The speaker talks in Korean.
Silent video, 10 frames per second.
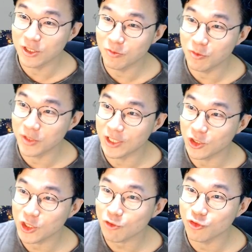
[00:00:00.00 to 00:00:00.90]
이 리뷰입니다.
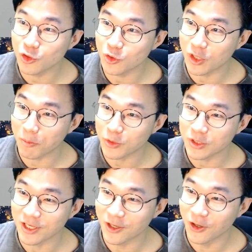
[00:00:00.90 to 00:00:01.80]
2019년도
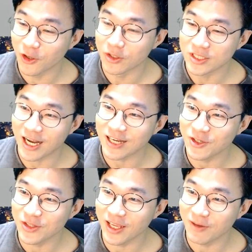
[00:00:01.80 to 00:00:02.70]
레포트예요.
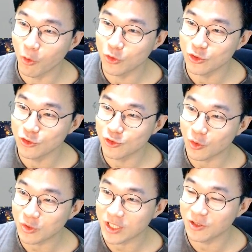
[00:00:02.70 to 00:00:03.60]
작년에 모든
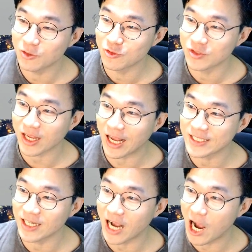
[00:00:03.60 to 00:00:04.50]
유통 채널 중에
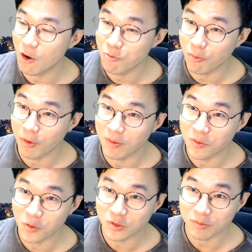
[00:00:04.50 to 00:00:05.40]
가장
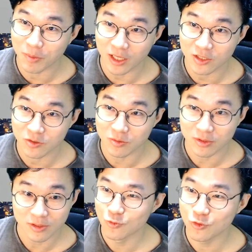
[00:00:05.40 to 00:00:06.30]
아웃포폼한 곳이 백화점.
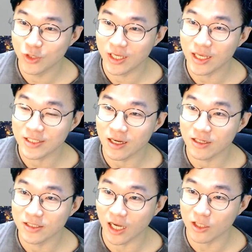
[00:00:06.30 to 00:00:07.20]
우리의
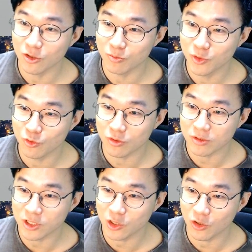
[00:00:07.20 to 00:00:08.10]
예상은 야 이거 미국
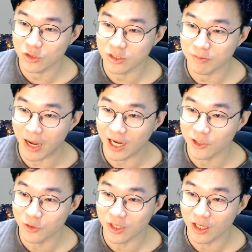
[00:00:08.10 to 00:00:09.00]
시어스
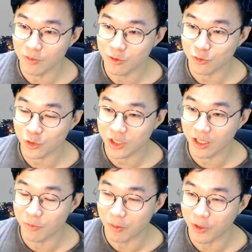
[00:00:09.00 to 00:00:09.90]
망하던데 미국
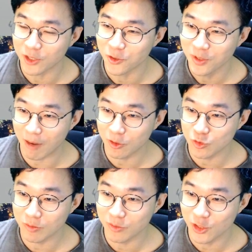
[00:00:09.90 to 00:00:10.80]
최대 명가죠
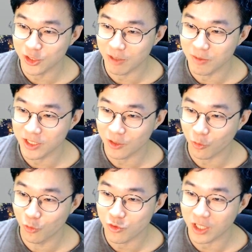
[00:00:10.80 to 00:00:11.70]
아마존에 밀렸다며 쟤네
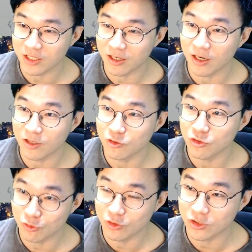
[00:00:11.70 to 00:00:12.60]
골로 가더라라고
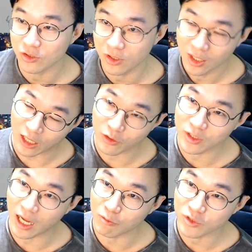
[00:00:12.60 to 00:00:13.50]
듣고 있어서
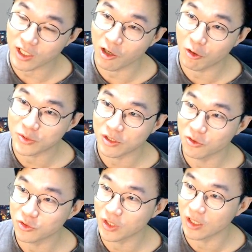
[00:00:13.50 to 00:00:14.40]
당연히 아무 생각 없이
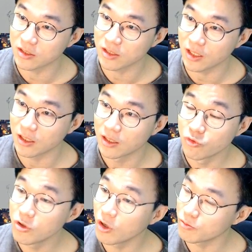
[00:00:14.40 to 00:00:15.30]
그럴 줄 알았는데
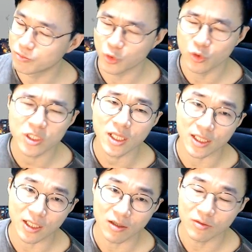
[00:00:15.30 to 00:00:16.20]
물론 좋진
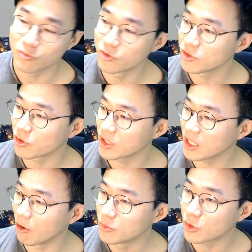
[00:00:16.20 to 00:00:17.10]
않아요 물론
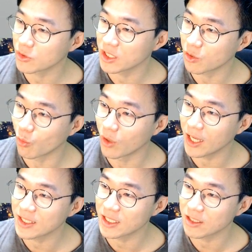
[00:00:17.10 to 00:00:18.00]
여기가 엄청나게 이렇게
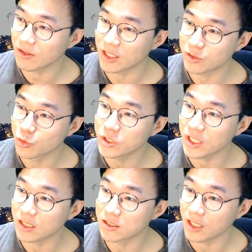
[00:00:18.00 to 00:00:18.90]
올라간다는 거는
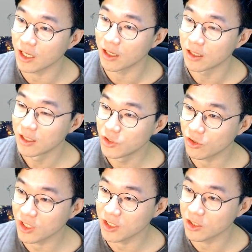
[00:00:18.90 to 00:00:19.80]
좋지 않은데
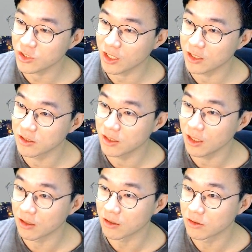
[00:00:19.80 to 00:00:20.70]
이렇게 될 줄
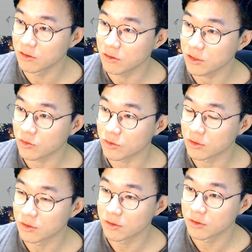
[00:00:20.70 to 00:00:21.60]
알았는데 이렇게 되고
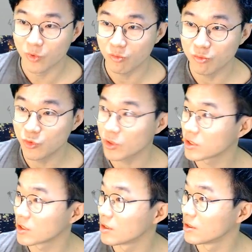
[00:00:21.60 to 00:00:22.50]
명품 수요가
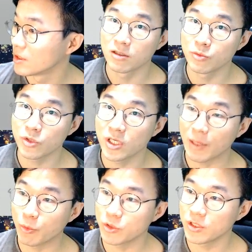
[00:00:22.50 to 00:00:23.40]
증가 그러면서 이
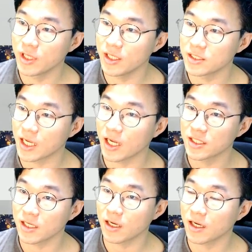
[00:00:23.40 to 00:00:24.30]
레포트에 제가
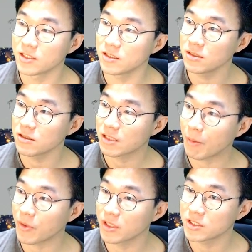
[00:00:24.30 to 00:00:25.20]
생각하는
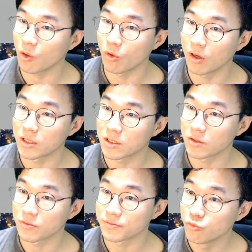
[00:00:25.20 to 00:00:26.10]
밥까지다 올라와
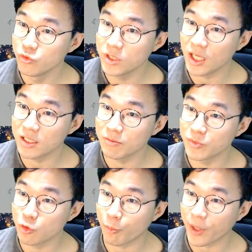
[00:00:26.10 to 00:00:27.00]
있더라고요 문 닫는
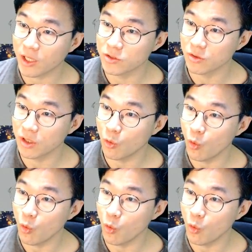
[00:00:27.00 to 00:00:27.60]
미국 백화점과